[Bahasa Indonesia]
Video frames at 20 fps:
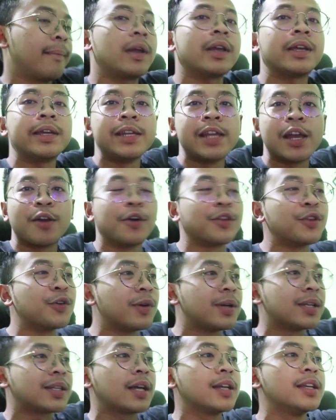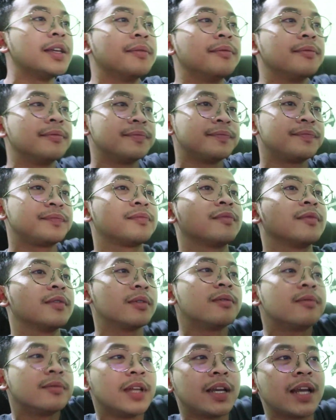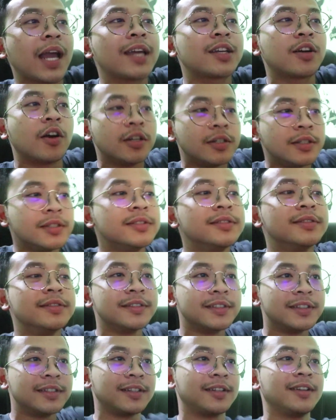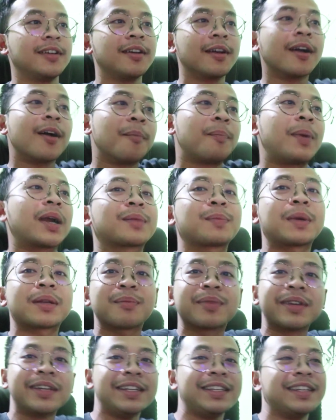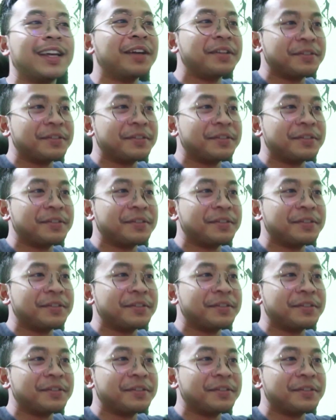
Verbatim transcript: Ini yang gue tungguin tadi dari Icon. Part-part begininya.